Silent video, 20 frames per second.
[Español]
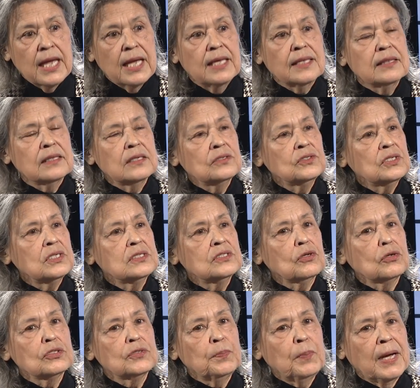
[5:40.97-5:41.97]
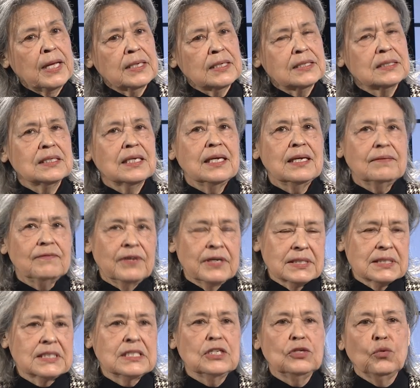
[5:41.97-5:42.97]
Entonces, los padres, y
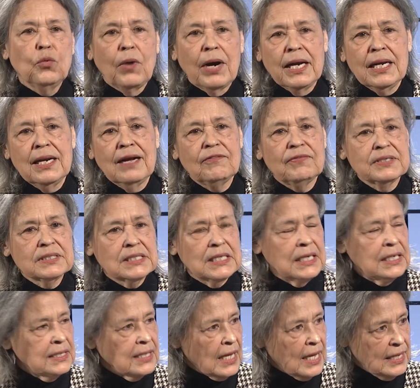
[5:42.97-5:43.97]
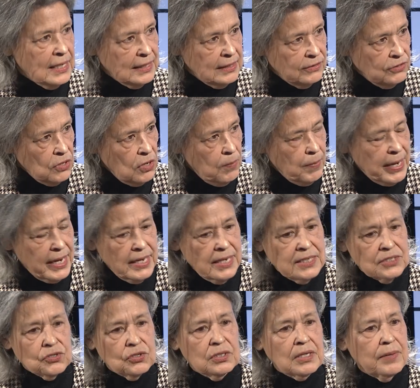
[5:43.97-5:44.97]
ves, si no hay la facilidad del idioma,
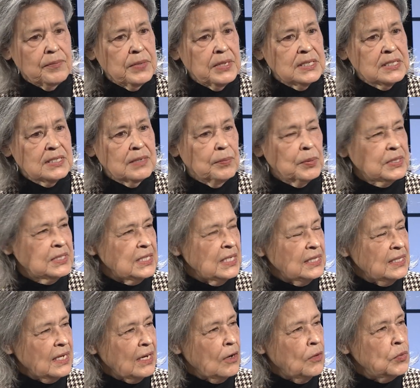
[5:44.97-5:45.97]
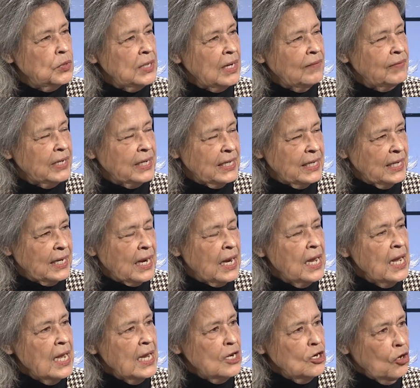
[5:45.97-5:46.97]
eso también se presenta como una barrera.
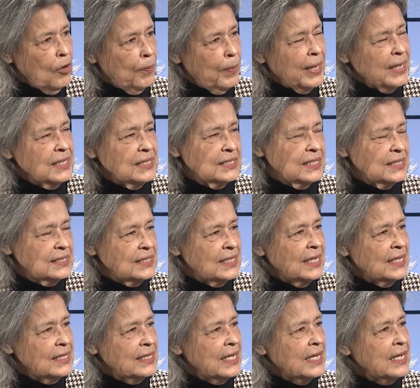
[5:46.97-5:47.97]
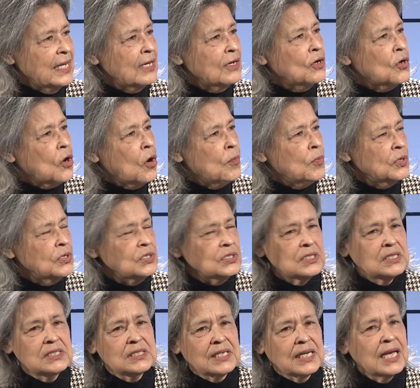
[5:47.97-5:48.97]
Y los padres sienten
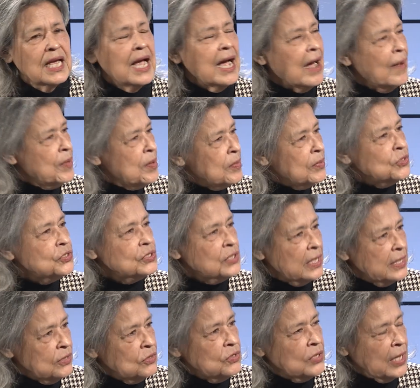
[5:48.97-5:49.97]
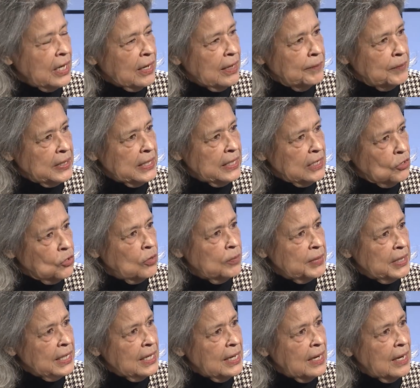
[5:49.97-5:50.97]
incómodos y dicen, a mí me gustaría ayudar a mi hijo, a
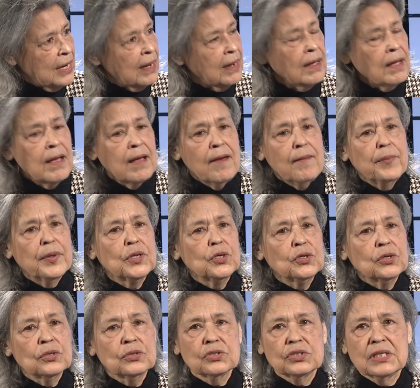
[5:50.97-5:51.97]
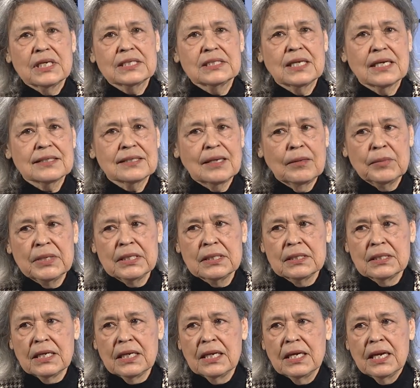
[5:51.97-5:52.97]
mi hija, pero yo no sé
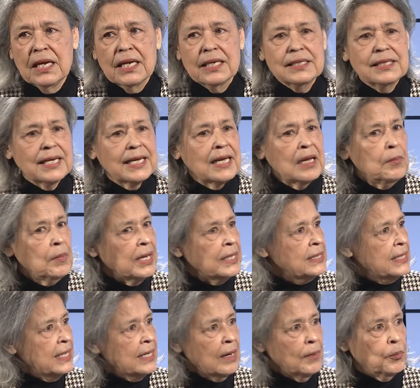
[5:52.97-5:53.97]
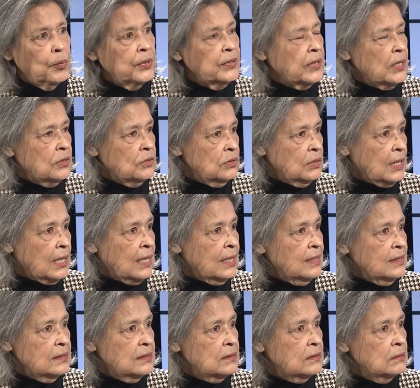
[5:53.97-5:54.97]
exactamente de qué manera puedo
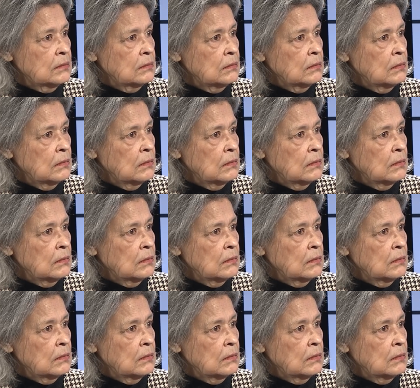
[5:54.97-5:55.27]
ayudarles.